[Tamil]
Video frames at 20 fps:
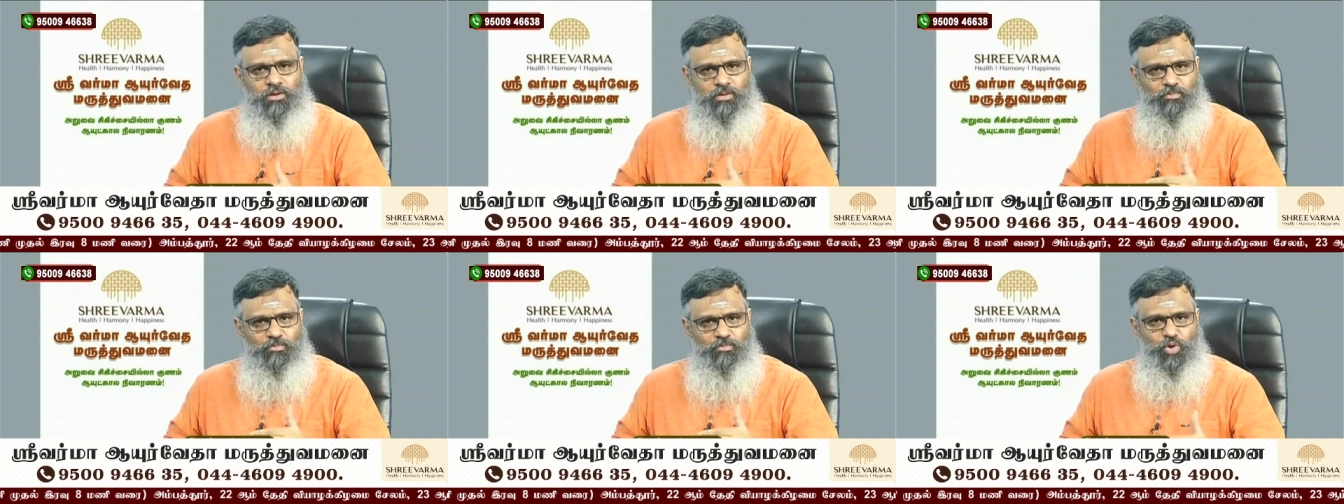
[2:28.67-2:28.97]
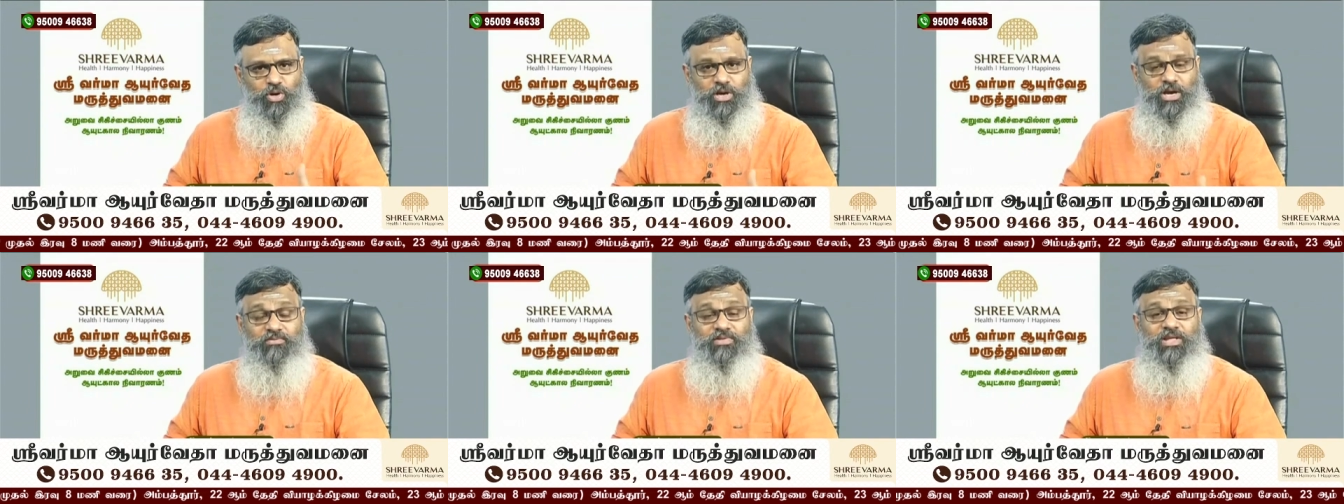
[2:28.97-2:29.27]

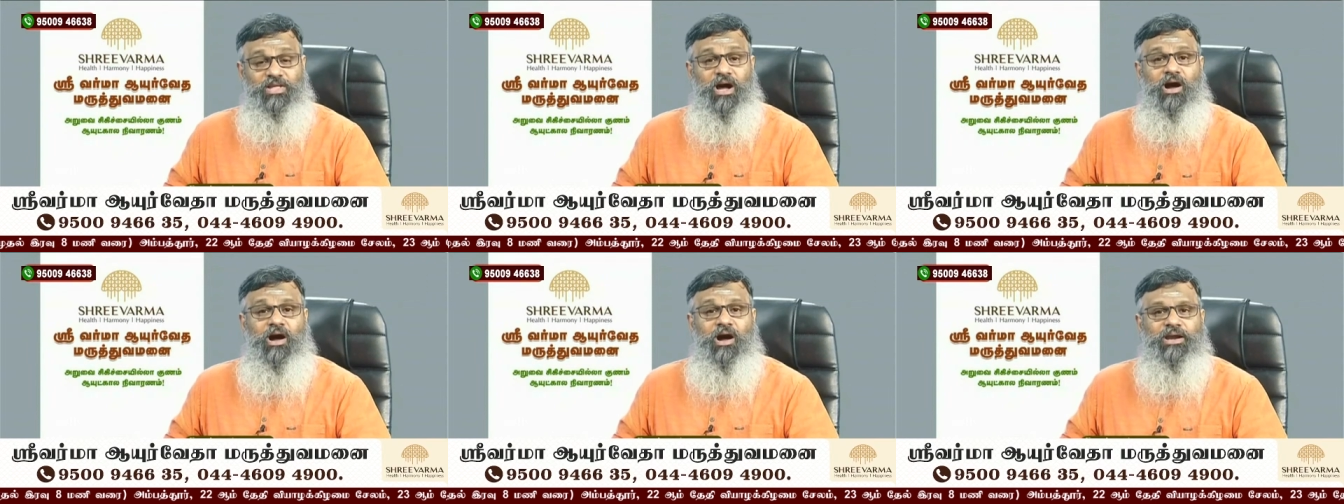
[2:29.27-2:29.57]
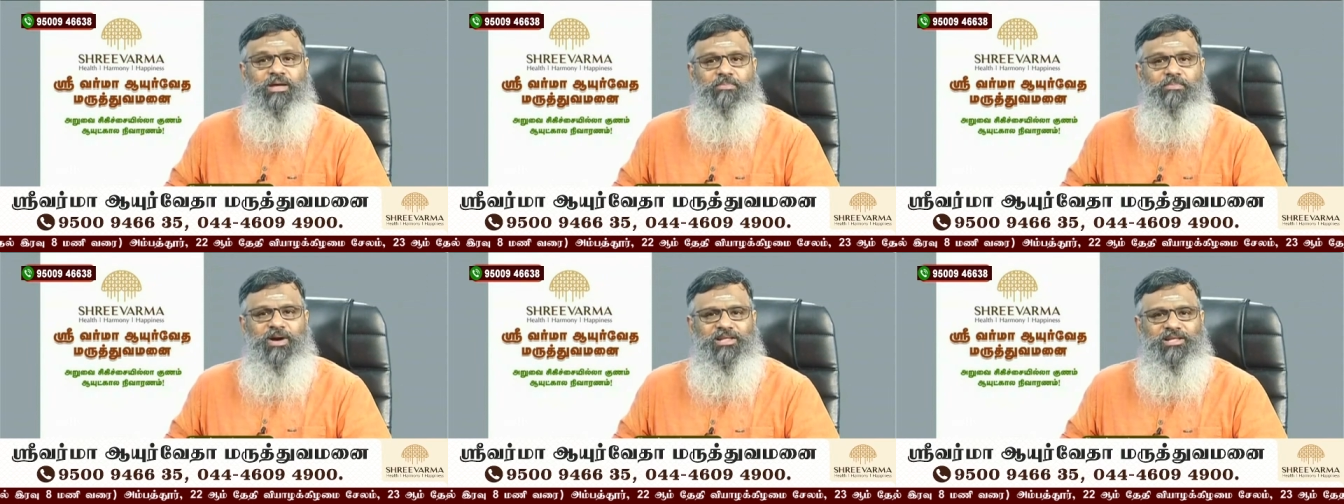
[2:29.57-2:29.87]
மூன்றாவது
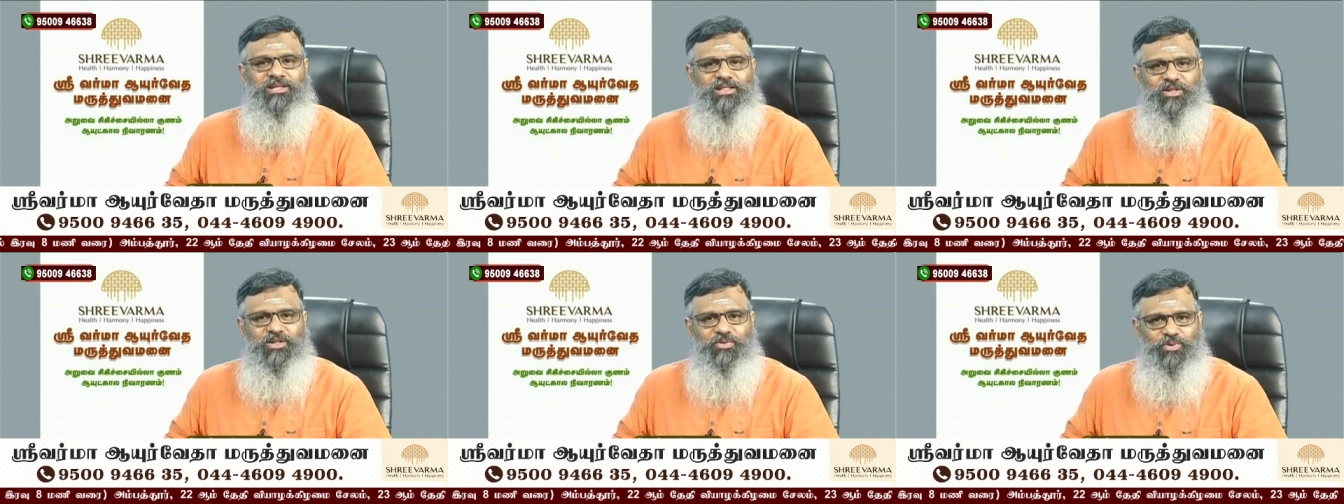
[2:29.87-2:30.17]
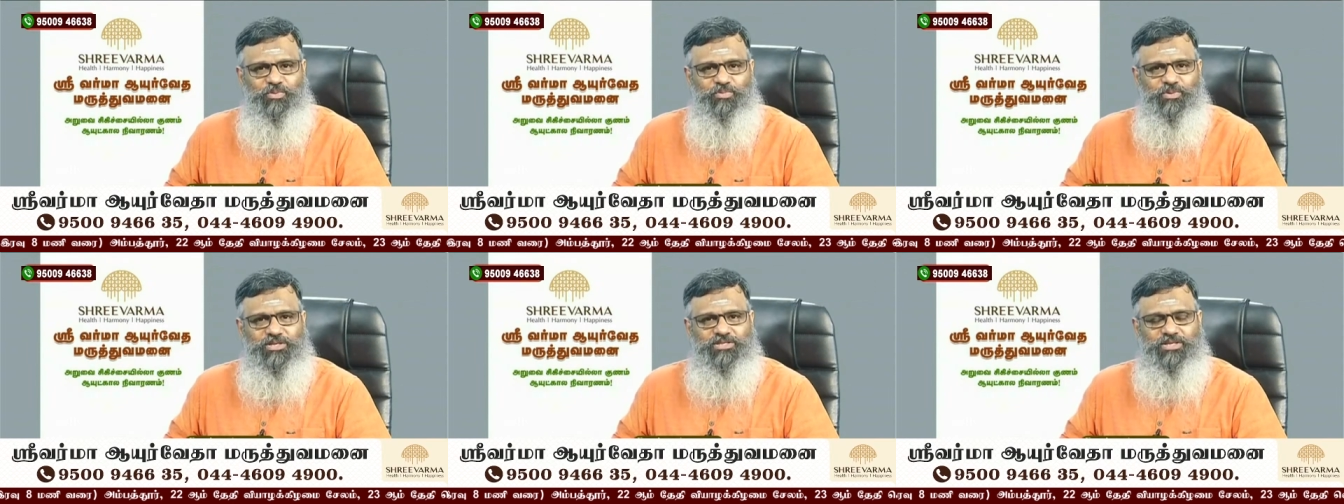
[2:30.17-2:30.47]
ஆடி மாதத்தில்
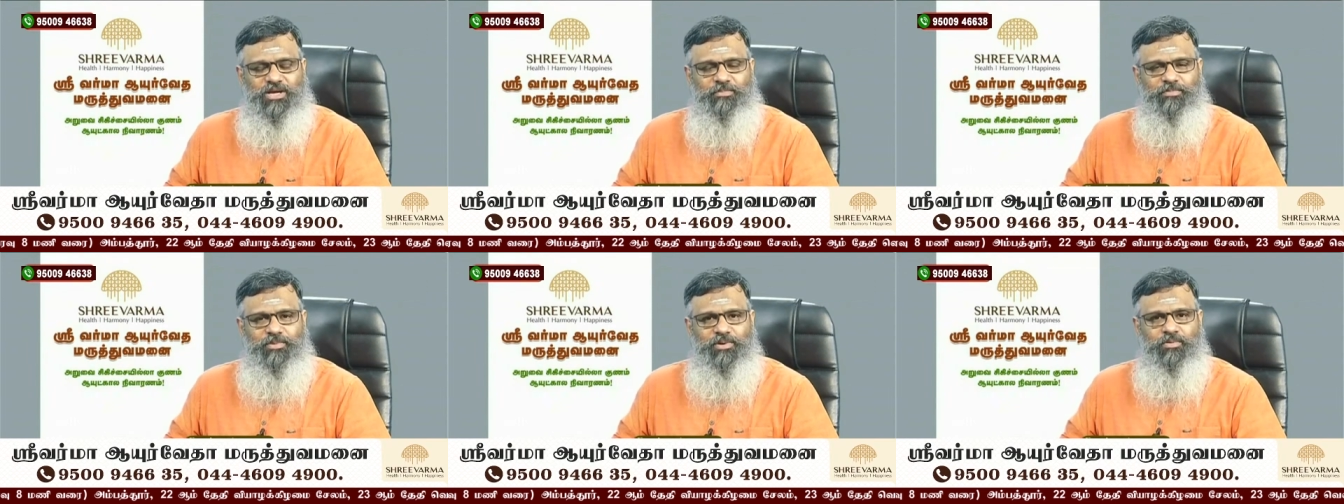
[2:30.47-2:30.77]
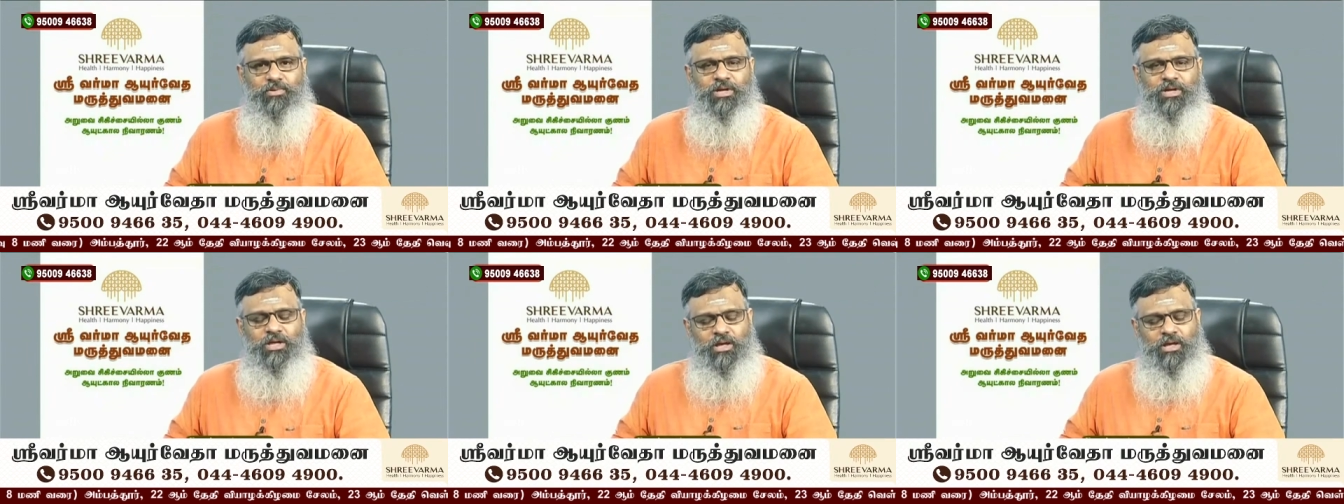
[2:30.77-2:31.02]
ஒரு முறை சாப்பிடணும்